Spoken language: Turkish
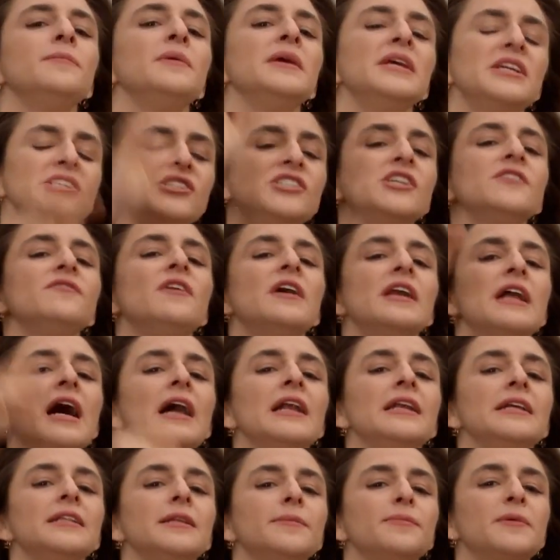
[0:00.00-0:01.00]
Bir işim var
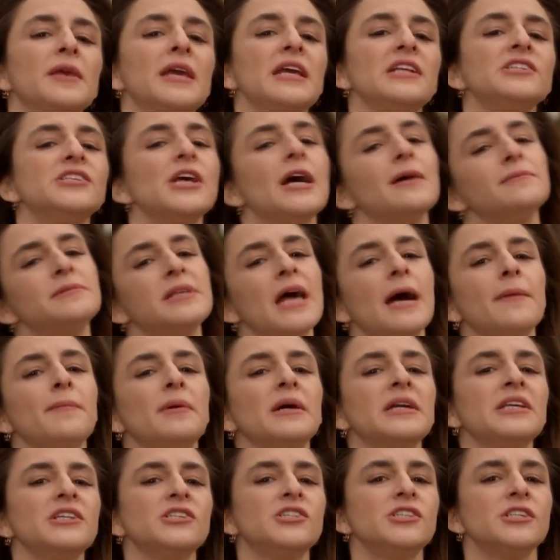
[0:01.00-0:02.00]
halledip geleceğim sen
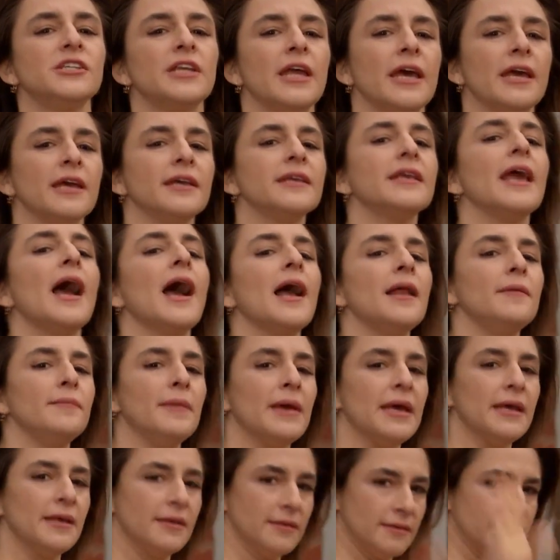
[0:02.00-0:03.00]
bak işine.
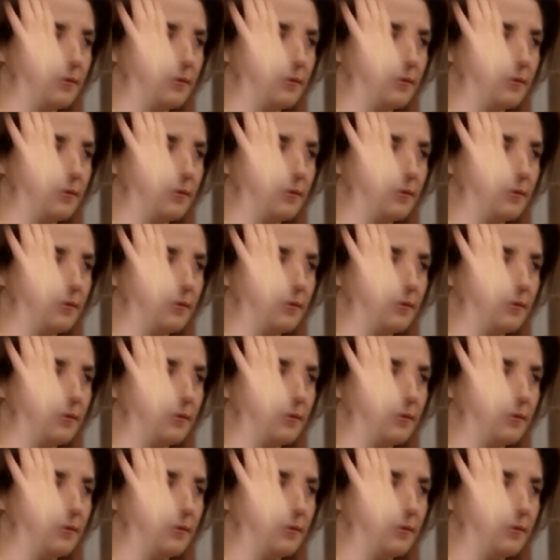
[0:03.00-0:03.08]
Gelme.